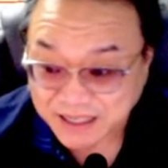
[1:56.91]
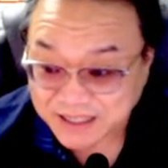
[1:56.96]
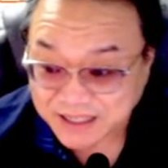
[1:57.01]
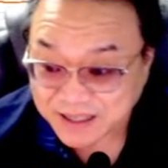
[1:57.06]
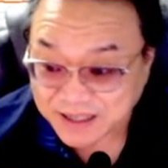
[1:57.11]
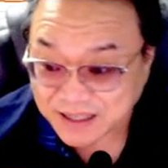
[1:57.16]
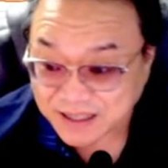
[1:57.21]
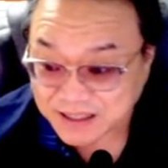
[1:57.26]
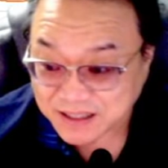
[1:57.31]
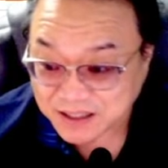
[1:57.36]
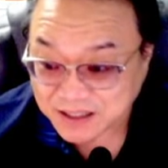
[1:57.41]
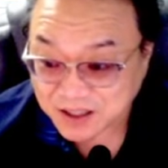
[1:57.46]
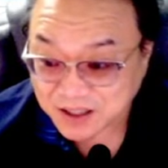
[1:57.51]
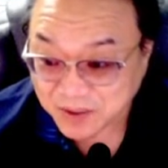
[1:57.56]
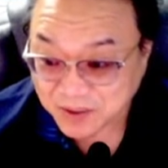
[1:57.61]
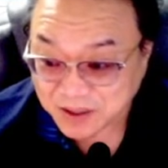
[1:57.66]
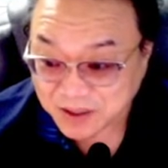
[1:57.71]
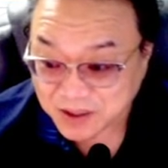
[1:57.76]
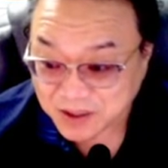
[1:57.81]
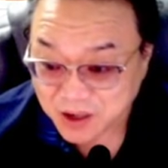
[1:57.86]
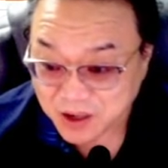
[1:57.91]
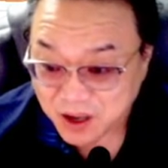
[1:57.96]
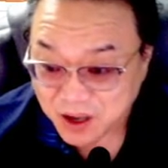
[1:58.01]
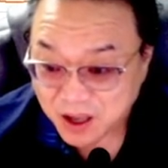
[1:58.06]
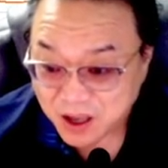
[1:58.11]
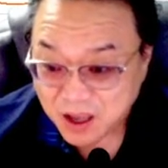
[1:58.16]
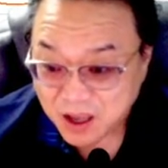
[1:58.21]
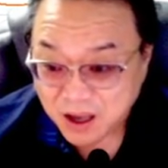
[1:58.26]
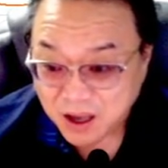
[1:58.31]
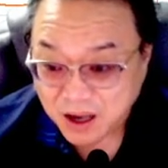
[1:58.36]
자, 이러한
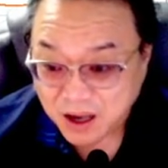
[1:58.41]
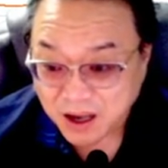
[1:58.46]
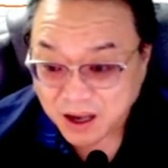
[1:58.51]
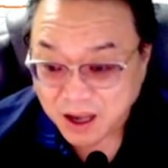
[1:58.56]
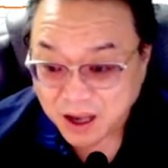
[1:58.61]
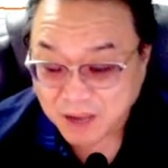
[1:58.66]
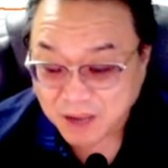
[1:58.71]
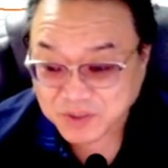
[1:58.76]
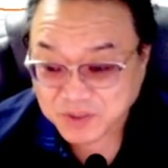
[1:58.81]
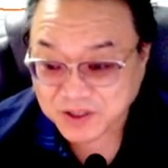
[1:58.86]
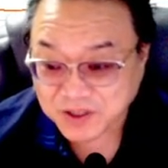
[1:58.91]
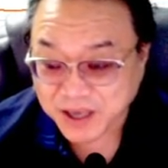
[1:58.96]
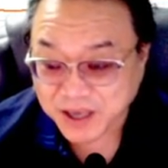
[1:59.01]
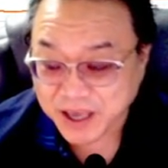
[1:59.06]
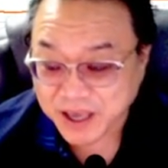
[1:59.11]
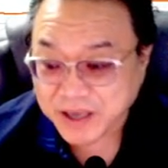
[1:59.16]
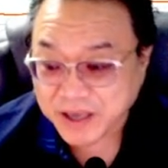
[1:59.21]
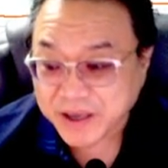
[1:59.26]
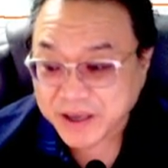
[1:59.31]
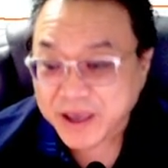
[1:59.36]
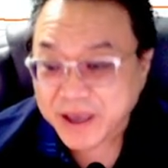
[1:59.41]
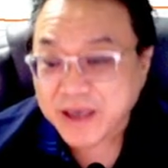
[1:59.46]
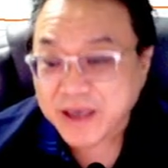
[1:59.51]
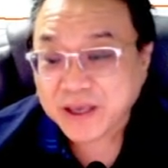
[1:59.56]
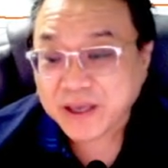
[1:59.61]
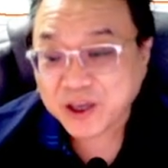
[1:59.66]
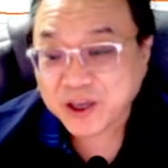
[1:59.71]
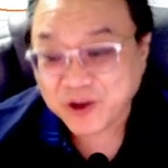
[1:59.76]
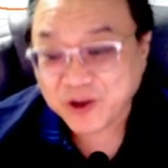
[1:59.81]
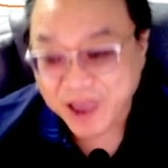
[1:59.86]
시점에서 아, 앞전에
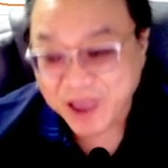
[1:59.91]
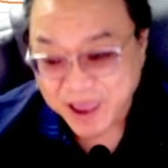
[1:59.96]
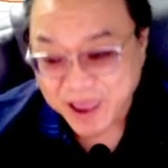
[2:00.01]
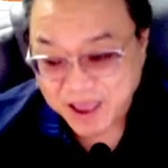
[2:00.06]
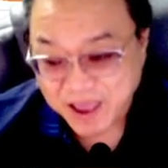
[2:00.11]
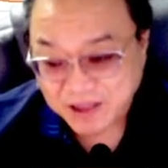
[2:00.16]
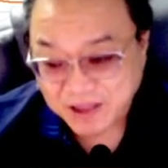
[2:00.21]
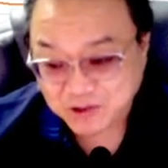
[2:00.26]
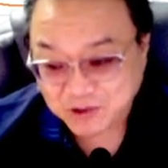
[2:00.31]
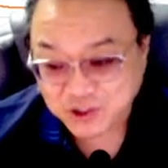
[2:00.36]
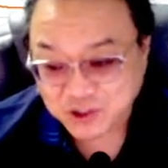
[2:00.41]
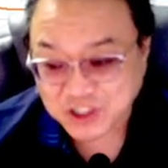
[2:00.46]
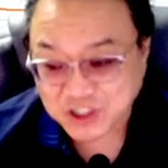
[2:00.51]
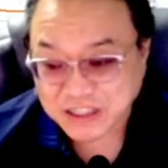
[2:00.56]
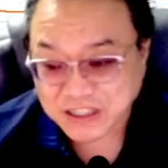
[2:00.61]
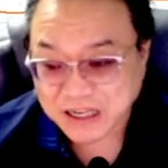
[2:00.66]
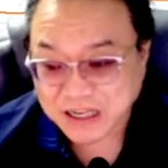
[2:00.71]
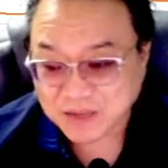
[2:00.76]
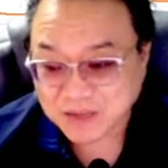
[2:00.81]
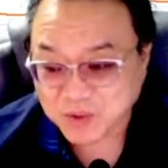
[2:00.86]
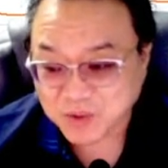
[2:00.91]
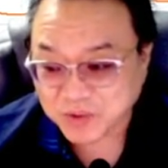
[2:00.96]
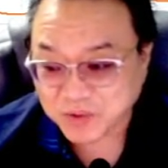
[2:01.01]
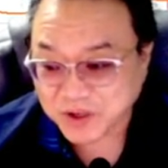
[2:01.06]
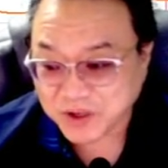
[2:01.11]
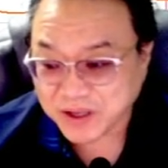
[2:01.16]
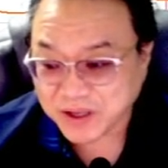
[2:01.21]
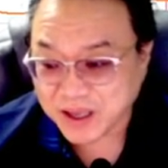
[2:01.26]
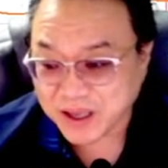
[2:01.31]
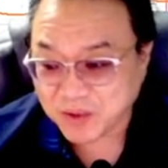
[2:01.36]
일 회 주식
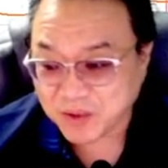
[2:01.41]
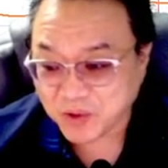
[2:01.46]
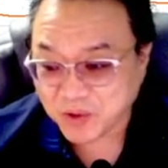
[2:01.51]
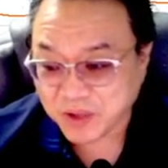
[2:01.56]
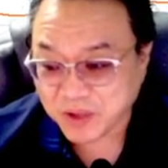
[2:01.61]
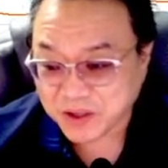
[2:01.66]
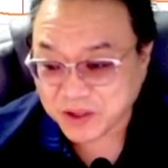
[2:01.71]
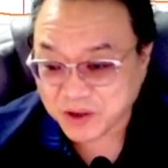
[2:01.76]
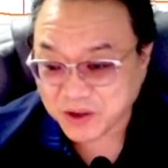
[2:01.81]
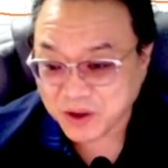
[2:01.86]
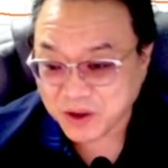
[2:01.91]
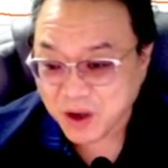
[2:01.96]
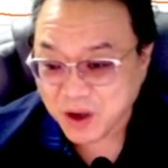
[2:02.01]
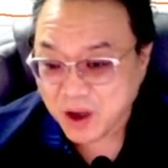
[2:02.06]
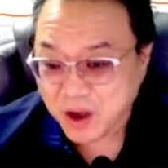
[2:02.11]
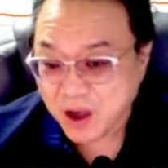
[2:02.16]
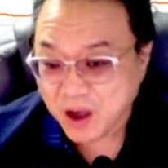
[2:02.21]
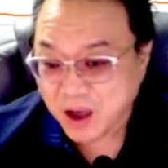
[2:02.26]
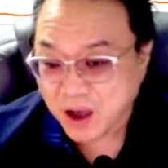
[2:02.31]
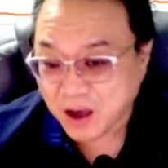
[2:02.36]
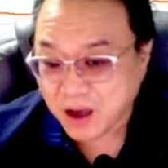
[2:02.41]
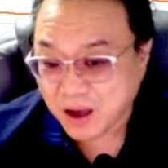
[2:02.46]
잘하는 법 일 회에 보면요.